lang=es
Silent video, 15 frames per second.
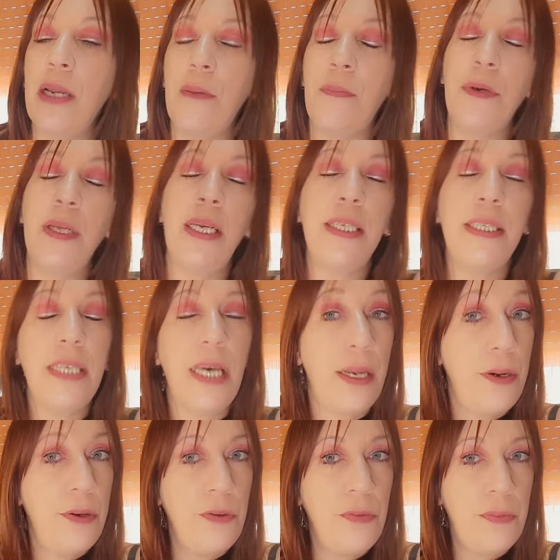la puedes echar
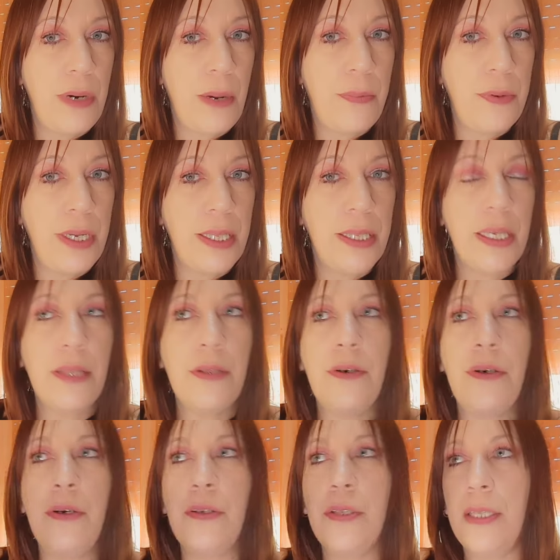en un
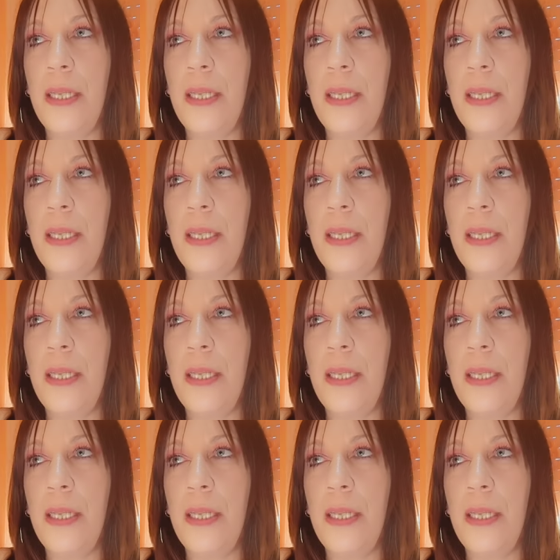vaporizador,